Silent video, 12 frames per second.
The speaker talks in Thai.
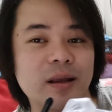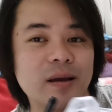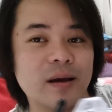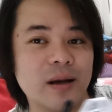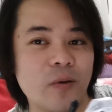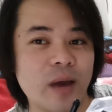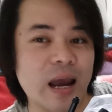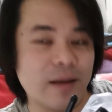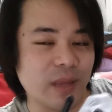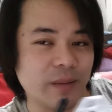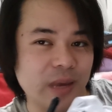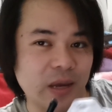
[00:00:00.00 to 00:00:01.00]
ถ้าเกิดเราคา
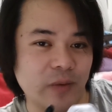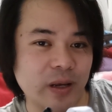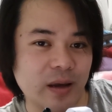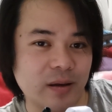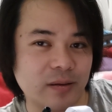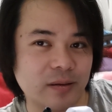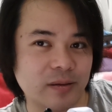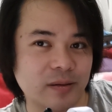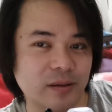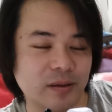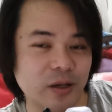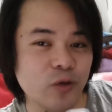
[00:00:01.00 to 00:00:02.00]
มหนักเบรกไว้เนี่ย
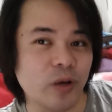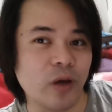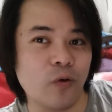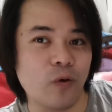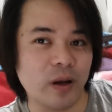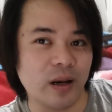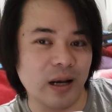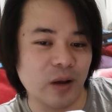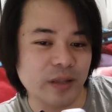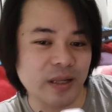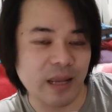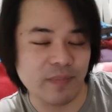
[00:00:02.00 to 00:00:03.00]
แล้วอยู่ในโค้งเนี่ย
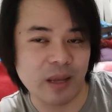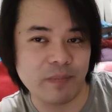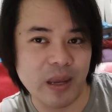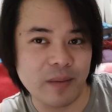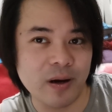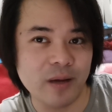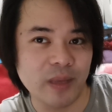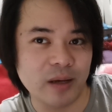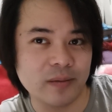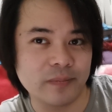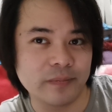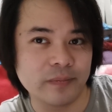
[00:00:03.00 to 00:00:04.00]
เราจะใส่หนักเบรกเพิ่มเนี่ย